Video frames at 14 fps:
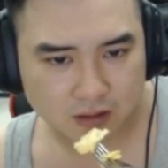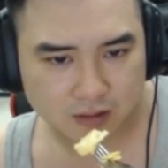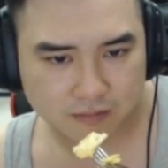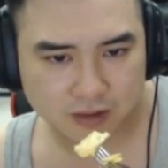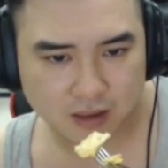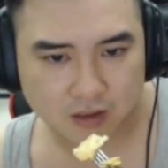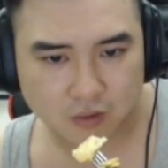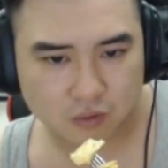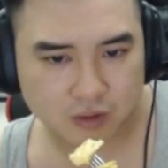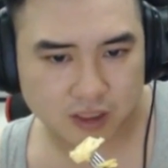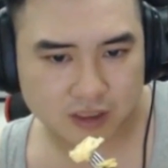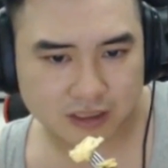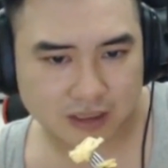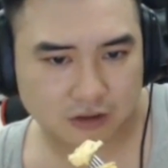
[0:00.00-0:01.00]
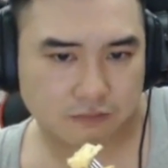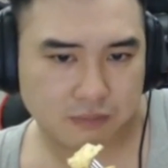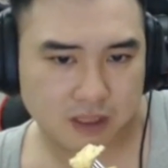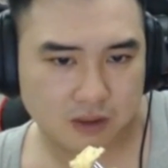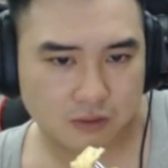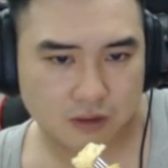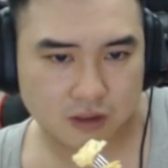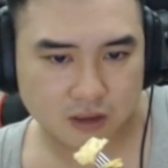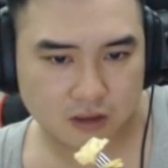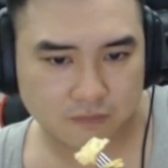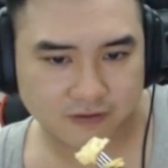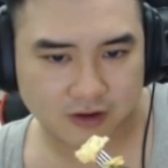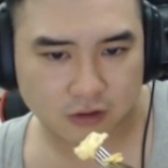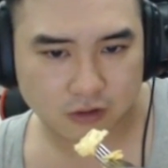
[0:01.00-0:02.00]
Mấy gu đấy dành cho Pew thôi chứ không
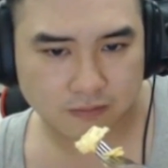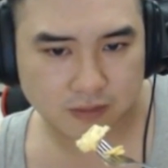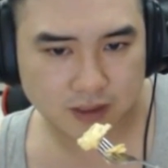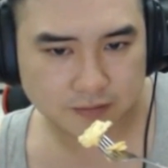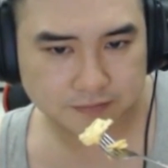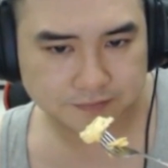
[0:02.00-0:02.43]
phải do mình.